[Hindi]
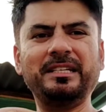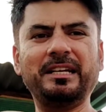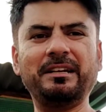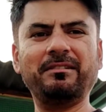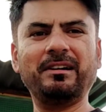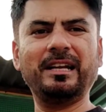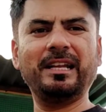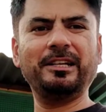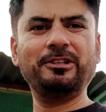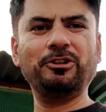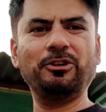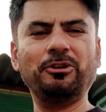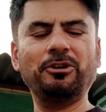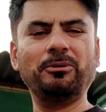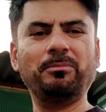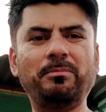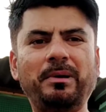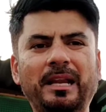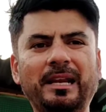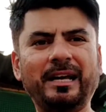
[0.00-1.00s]
ये वाला जो
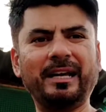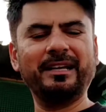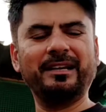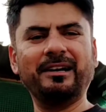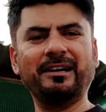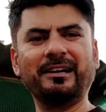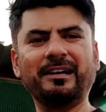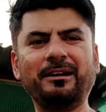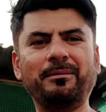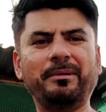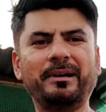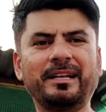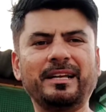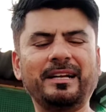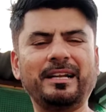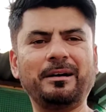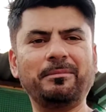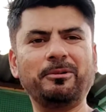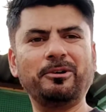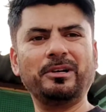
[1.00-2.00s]
बेल आइकन का
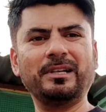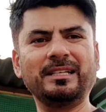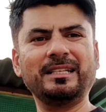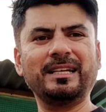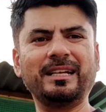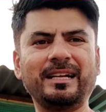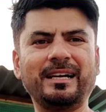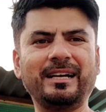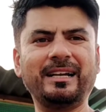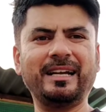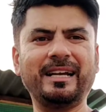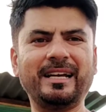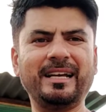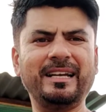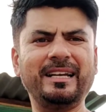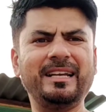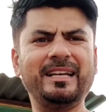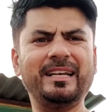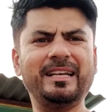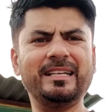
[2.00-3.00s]
बटन आपको नज़र आ रहा
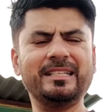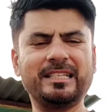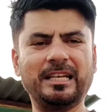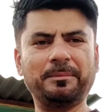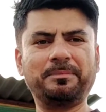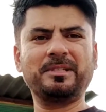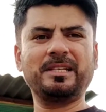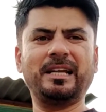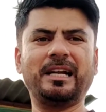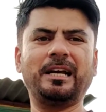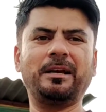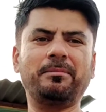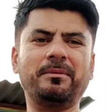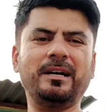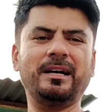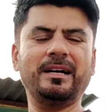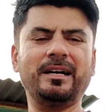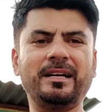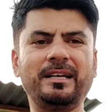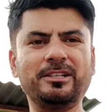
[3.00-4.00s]
है सब्सक्राइब
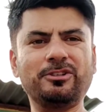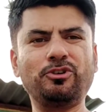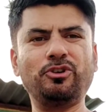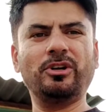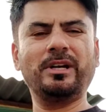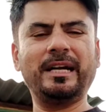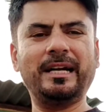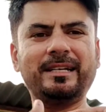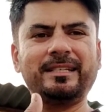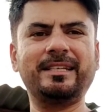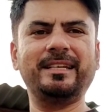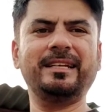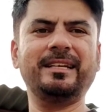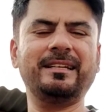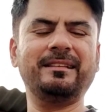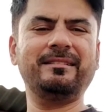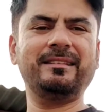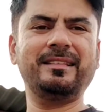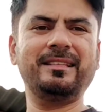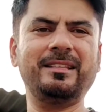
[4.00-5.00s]
का इसको रेड से
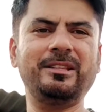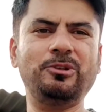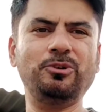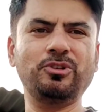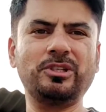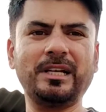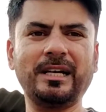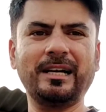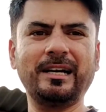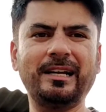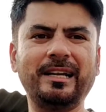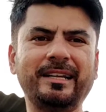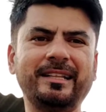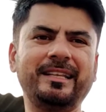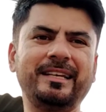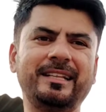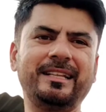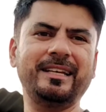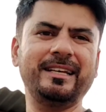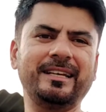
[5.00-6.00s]
दूसरा कलर
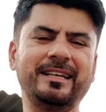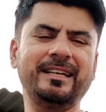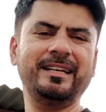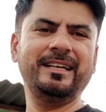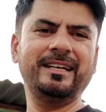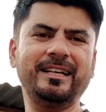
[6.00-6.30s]
दे दें